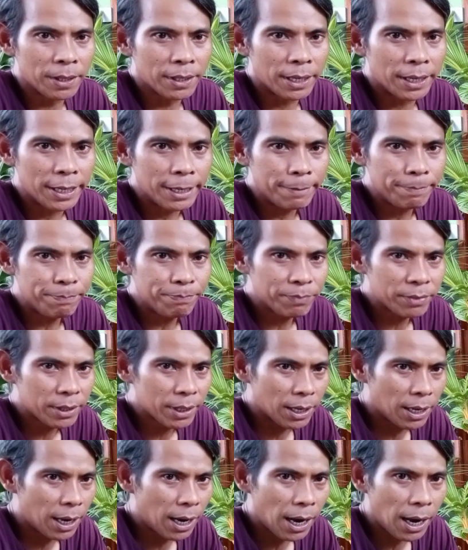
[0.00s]
jadi
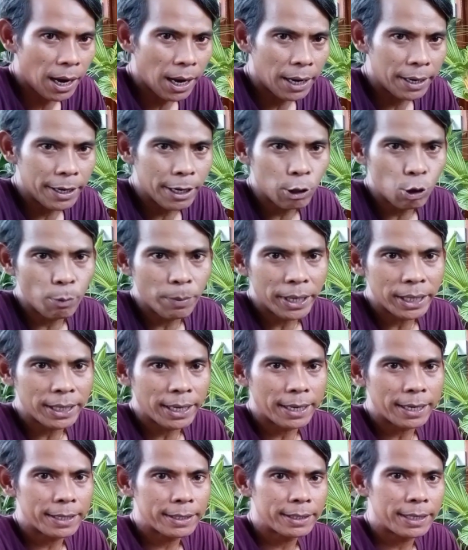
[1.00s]
ada
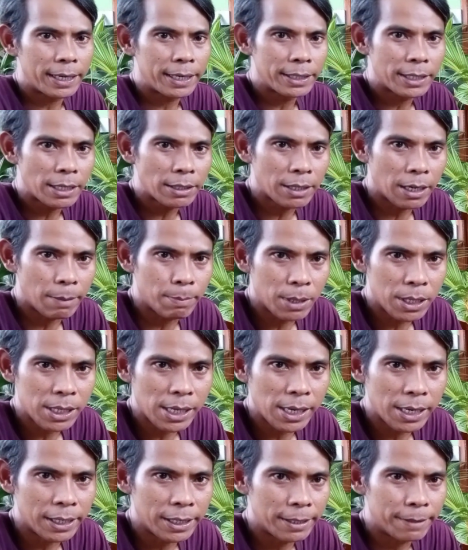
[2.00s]
komentar dari subscriber
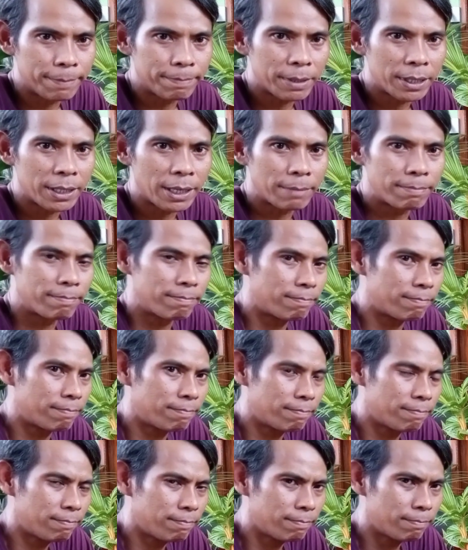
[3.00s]
saya ini tentang
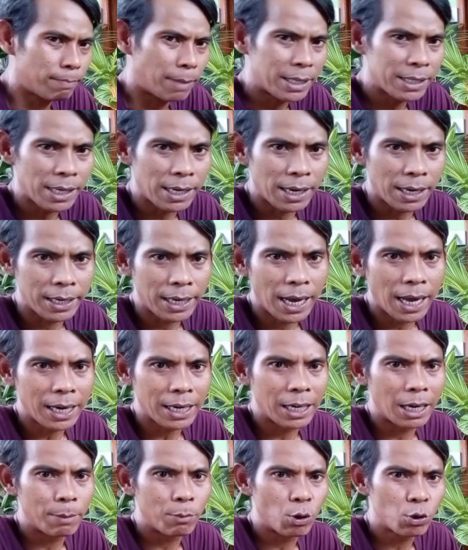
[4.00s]
masalah di
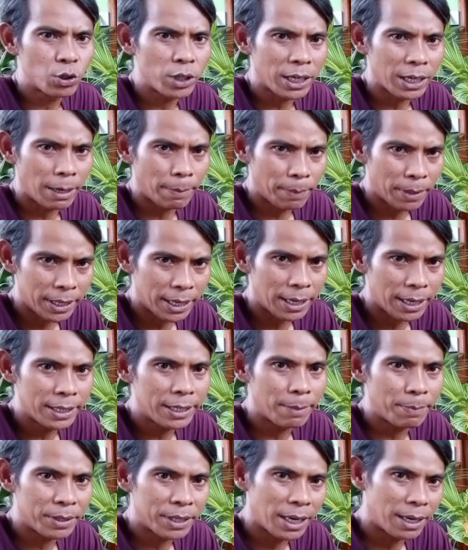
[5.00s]
harga bonsai kelapa ya
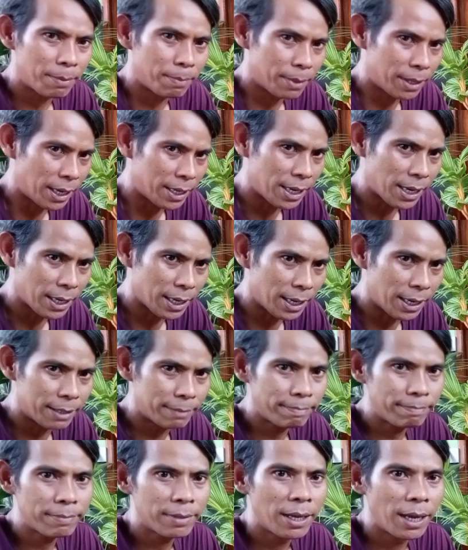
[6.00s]
dia
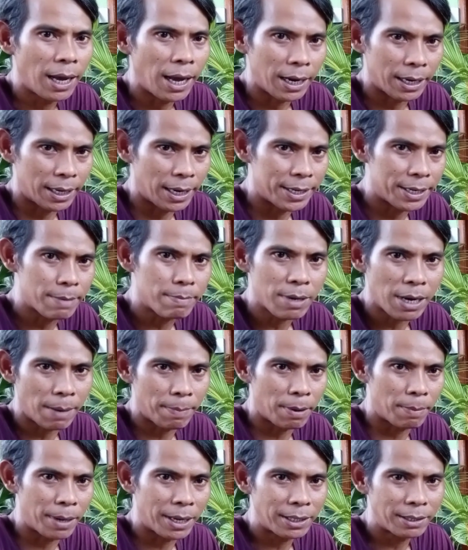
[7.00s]
menanyakan harganya
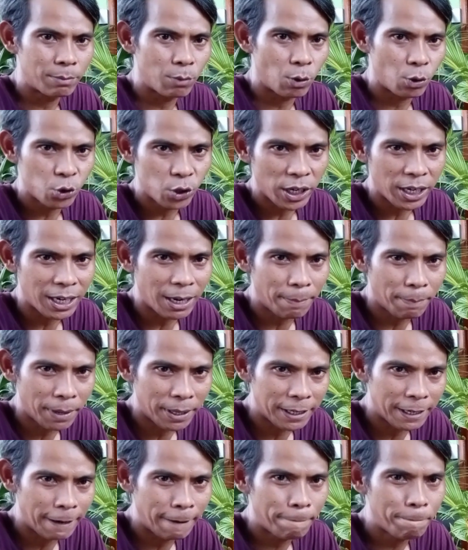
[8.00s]
berapa bang bonsai
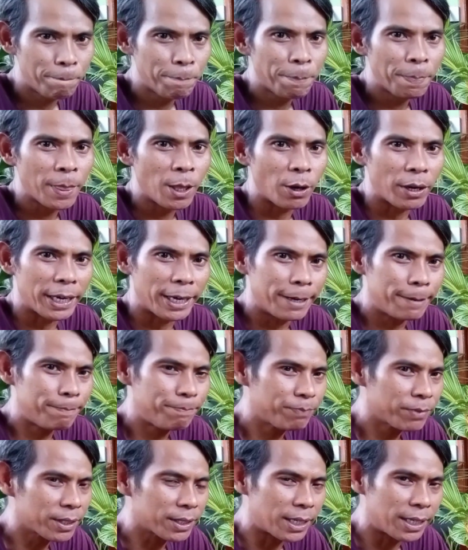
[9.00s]
kelapanya oke
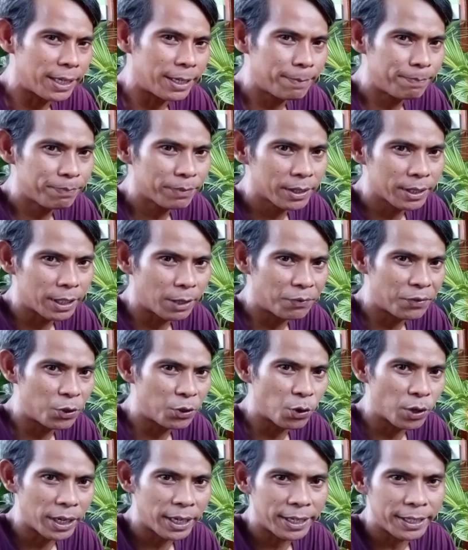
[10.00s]
jadi di
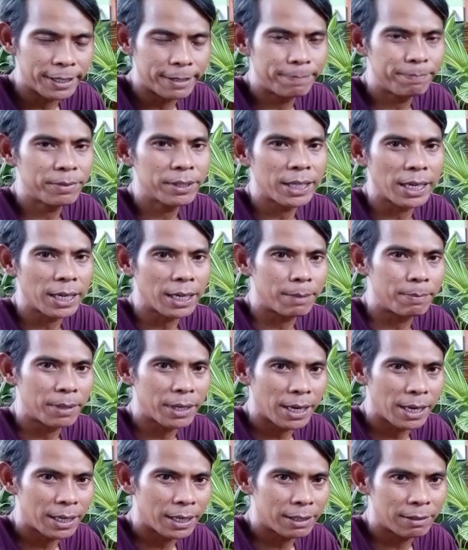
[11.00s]
video kali ini saya akan
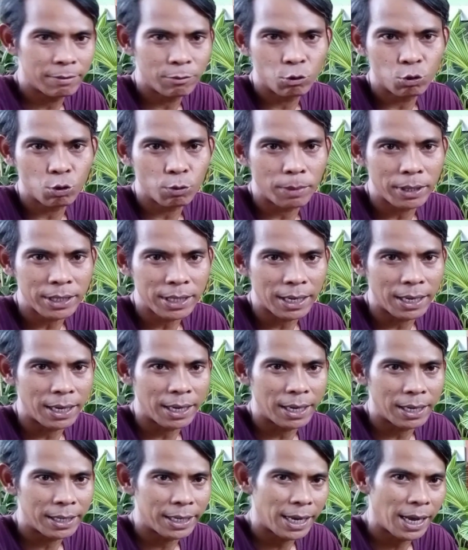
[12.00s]
menerangkan untuk
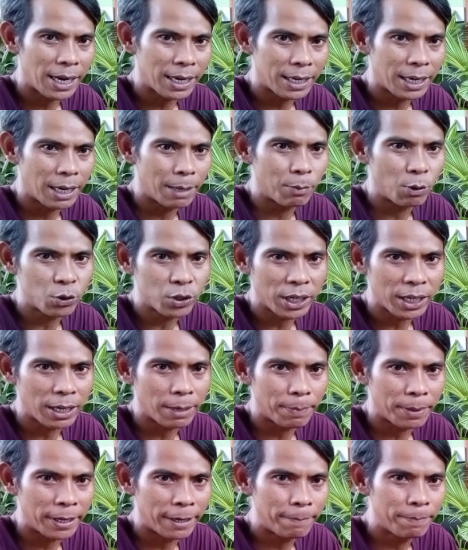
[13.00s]
masalah di harga bonsai
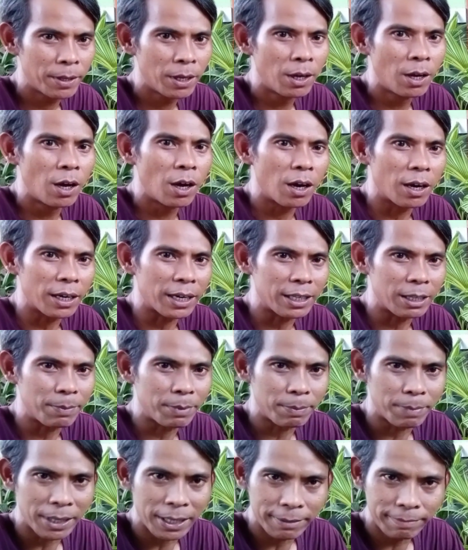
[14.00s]
kelapa ya oke
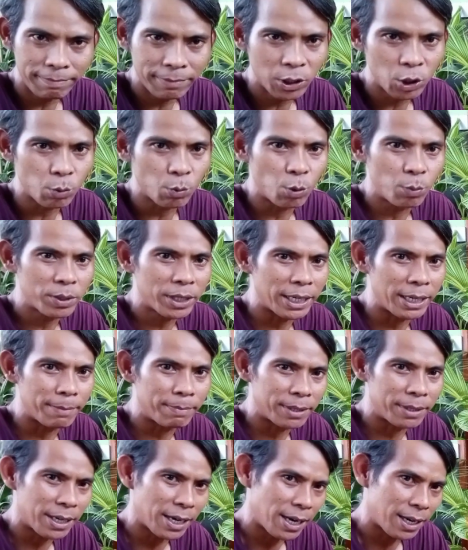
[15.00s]
teman-teman sebelum saya
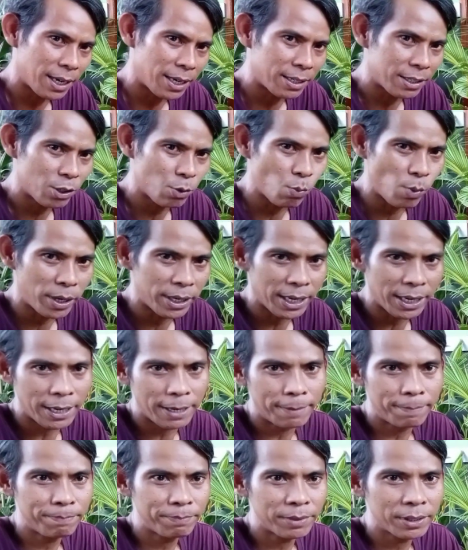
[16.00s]
menerangkan
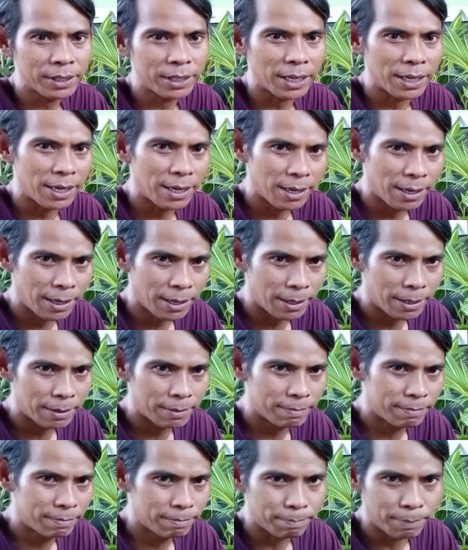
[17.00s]
semuanya cara
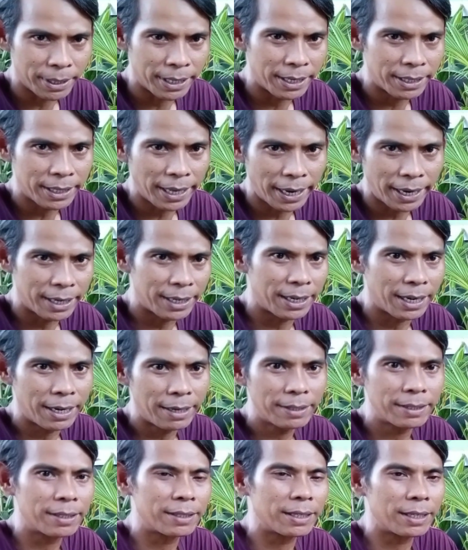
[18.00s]
mendetail
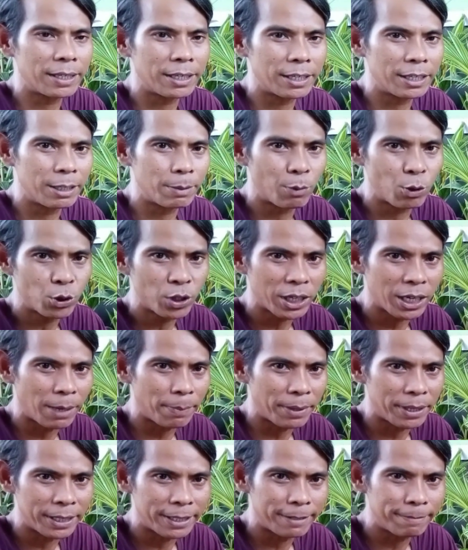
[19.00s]
ya jadi di bonsai
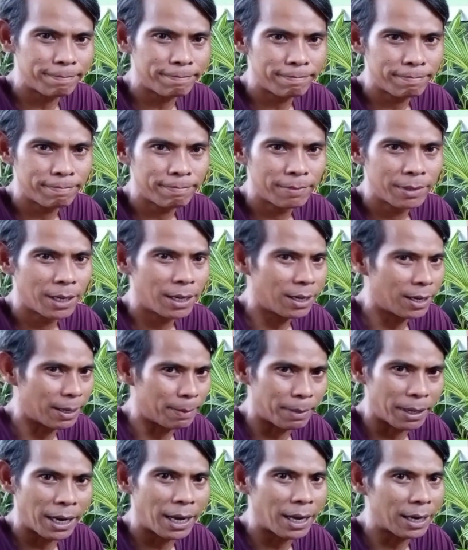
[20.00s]
kelapa ini
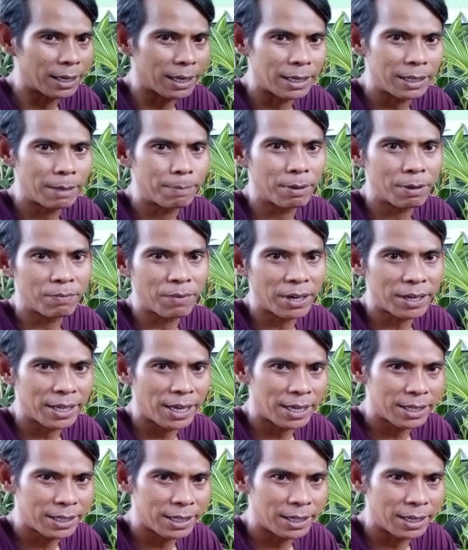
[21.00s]
emang harganya
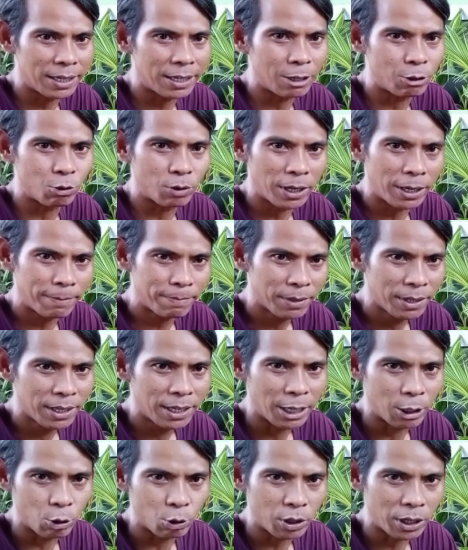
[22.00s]
bervariasi ya dan juga
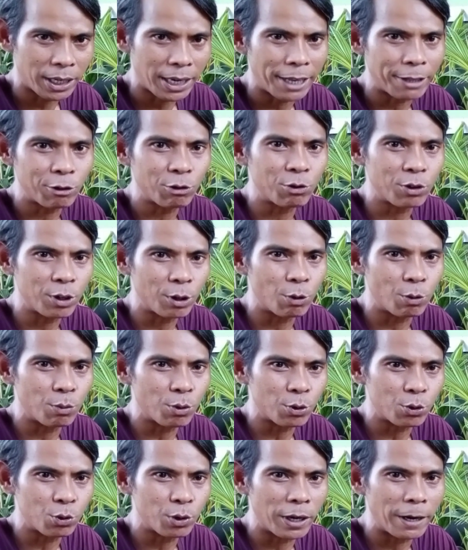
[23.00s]
itu tergantung di
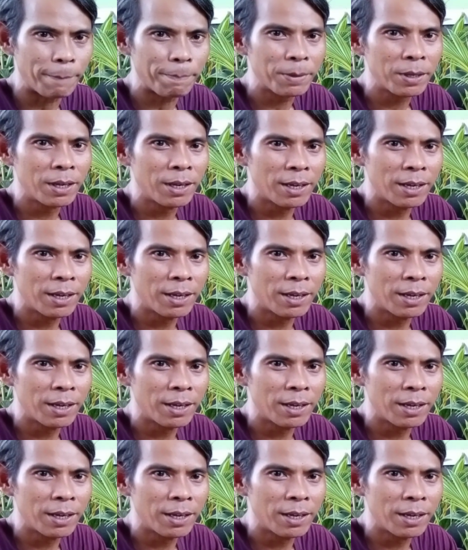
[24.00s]
umur juga.